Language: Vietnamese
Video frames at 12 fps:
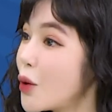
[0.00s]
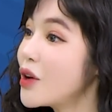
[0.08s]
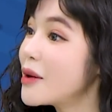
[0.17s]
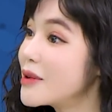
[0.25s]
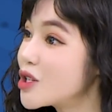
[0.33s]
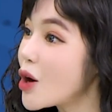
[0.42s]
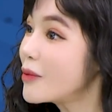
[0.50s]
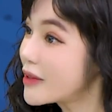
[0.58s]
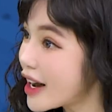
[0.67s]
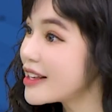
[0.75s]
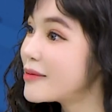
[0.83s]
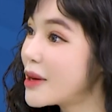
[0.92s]
cuối đó mình chốt mình
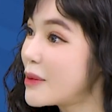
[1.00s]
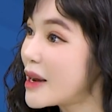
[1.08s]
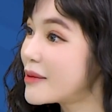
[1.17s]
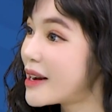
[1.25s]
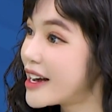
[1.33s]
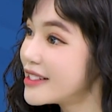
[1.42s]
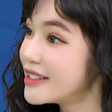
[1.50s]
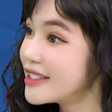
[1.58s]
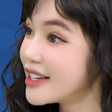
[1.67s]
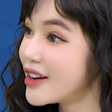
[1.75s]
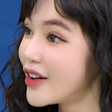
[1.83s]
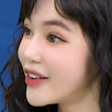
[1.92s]
nói nhưng mình biết hôm nào chương
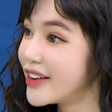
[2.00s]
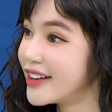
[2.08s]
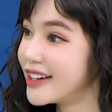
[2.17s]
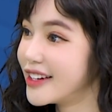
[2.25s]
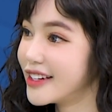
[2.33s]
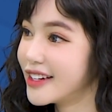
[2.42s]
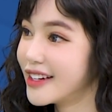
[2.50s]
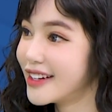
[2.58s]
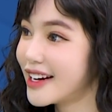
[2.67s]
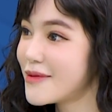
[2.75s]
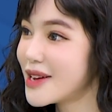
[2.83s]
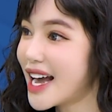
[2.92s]
trình thôi
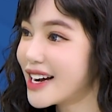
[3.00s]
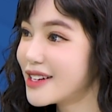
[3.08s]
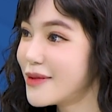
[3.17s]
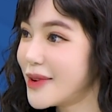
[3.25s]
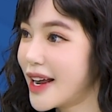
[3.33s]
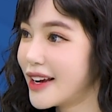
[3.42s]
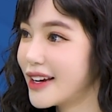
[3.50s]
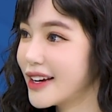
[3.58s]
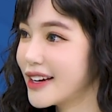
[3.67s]
này mình căng đúng không nè